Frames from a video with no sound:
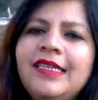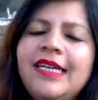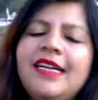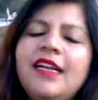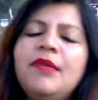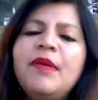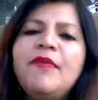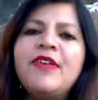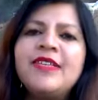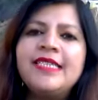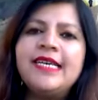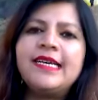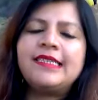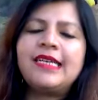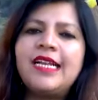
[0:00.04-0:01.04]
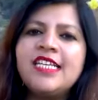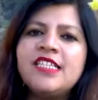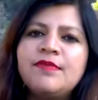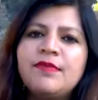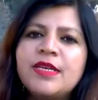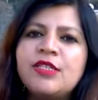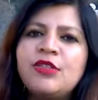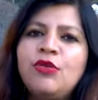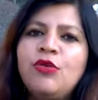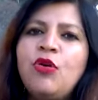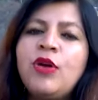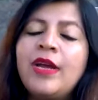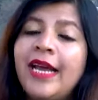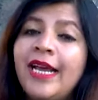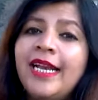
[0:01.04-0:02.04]
टनल में फंसे 41
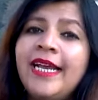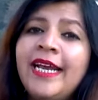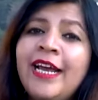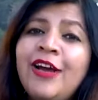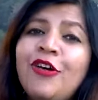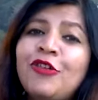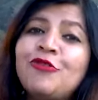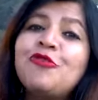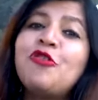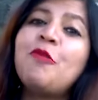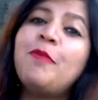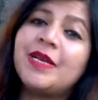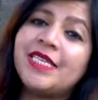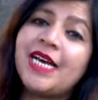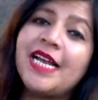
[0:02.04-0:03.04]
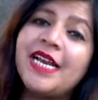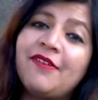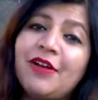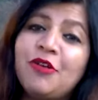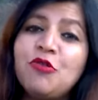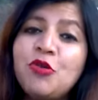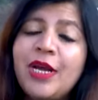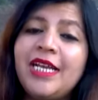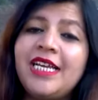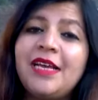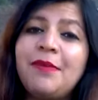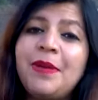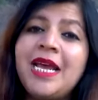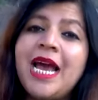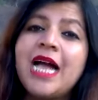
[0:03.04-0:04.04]
मजदूरों के लिए और उनको बचाने वालों के
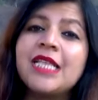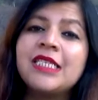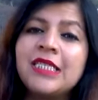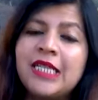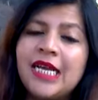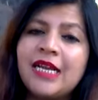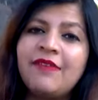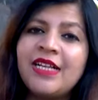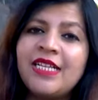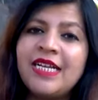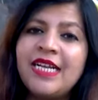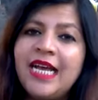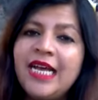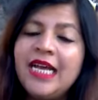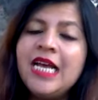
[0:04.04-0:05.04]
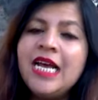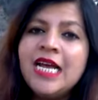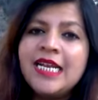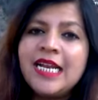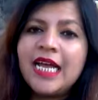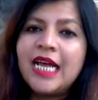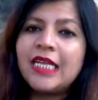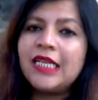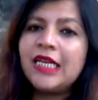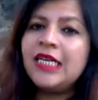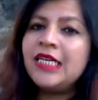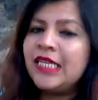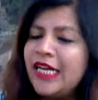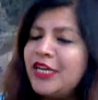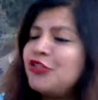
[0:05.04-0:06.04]
लिए भी आज तेरवा दिन है नया
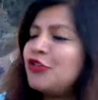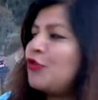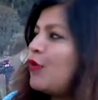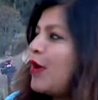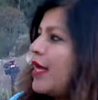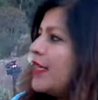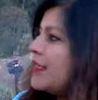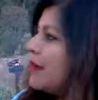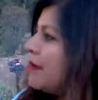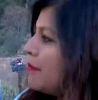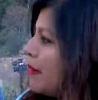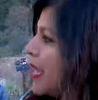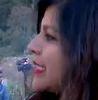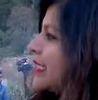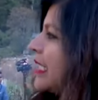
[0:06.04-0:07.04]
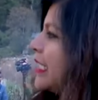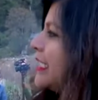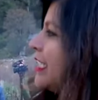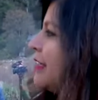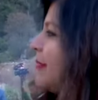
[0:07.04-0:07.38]
दिन नई शुरुआत भास्कर जी